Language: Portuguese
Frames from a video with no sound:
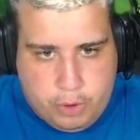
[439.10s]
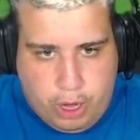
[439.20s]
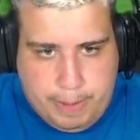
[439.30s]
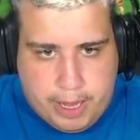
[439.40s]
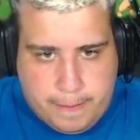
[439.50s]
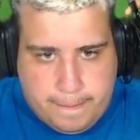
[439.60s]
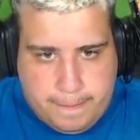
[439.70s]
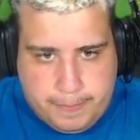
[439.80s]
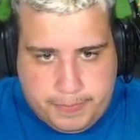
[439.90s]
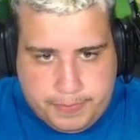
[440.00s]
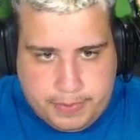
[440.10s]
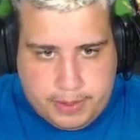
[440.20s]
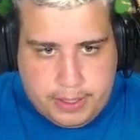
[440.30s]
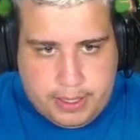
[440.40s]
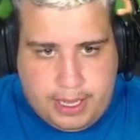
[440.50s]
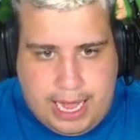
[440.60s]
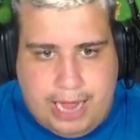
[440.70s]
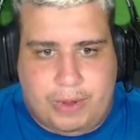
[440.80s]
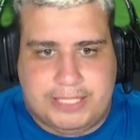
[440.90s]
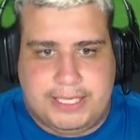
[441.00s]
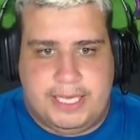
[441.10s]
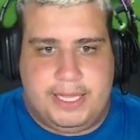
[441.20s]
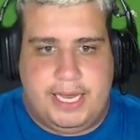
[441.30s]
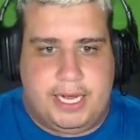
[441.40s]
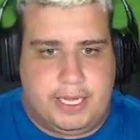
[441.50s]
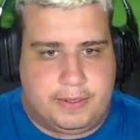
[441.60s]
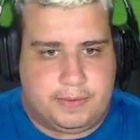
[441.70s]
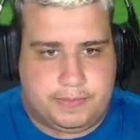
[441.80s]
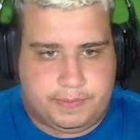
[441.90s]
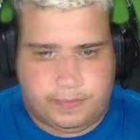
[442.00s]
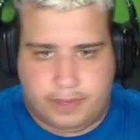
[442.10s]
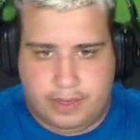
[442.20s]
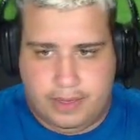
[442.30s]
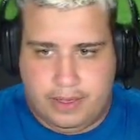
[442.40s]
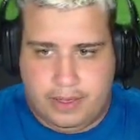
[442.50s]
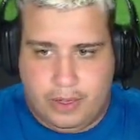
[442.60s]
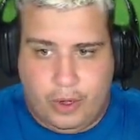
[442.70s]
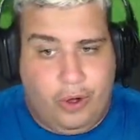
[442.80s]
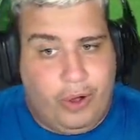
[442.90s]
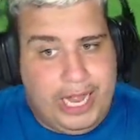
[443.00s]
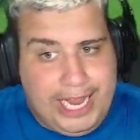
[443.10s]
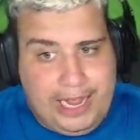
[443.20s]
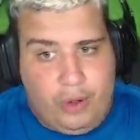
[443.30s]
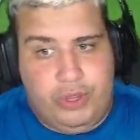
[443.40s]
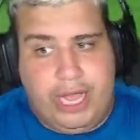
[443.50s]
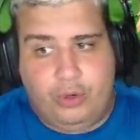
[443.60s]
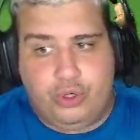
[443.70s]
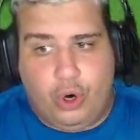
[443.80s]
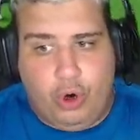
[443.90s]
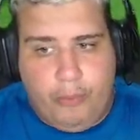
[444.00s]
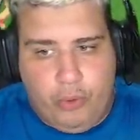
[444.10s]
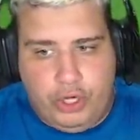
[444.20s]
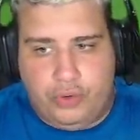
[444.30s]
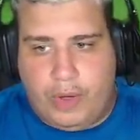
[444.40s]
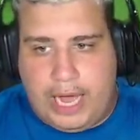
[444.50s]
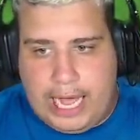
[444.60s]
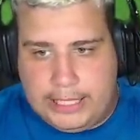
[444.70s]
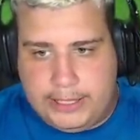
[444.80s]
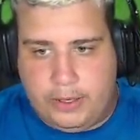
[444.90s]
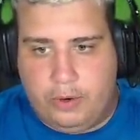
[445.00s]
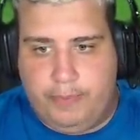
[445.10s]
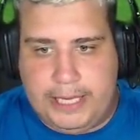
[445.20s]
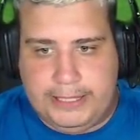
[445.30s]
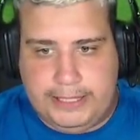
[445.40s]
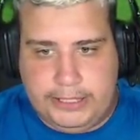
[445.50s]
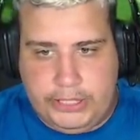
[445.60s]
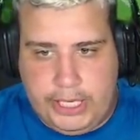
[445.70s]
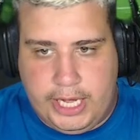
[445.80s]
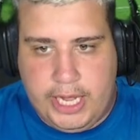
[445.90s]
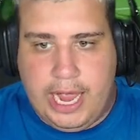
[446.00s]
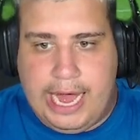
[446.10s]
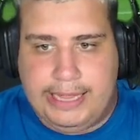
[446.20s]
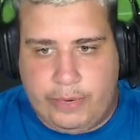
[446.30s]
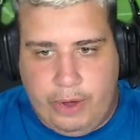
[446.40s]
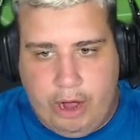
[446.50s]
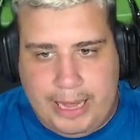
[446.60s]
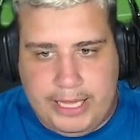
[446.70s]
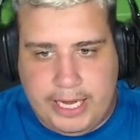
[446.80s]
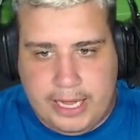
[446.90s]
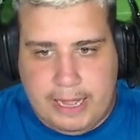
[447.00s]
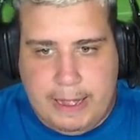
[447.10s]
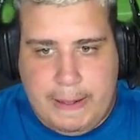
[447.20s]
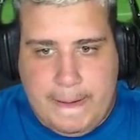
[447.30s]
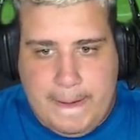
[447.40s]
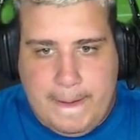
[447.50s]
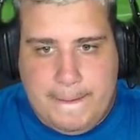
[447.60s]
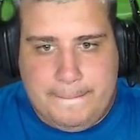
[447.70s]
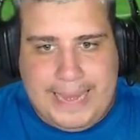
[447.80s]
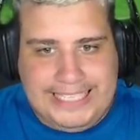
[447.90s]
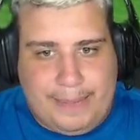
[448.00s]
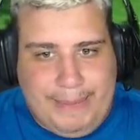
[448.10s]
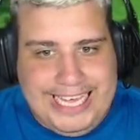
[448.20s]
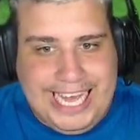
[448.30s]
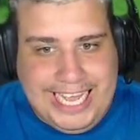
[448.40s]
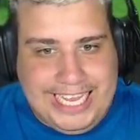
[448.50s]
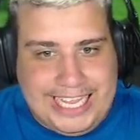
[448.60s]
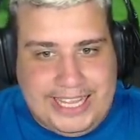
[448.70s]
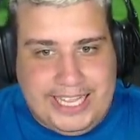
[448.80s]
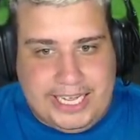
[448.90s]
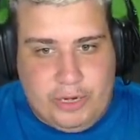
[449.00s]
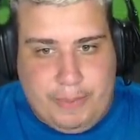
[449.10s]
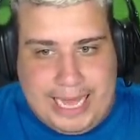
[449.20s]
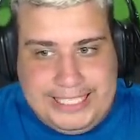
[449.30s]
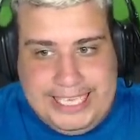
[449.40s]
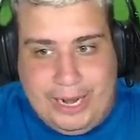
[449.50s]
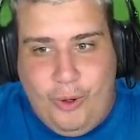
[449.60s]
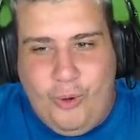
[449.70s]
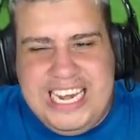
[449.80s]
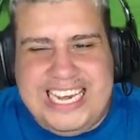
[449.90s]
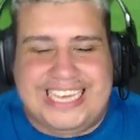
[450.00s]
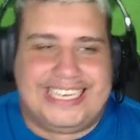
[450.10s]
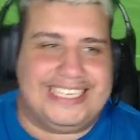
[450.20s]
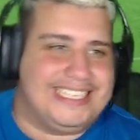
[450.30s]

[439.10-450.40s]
Oba. Ah, quase que entrega. Olha, o Deco jogou muito no Arsenal, no PSG, até no Real Madrid. Mas a magia que ele tá tendo aqui no Barcelona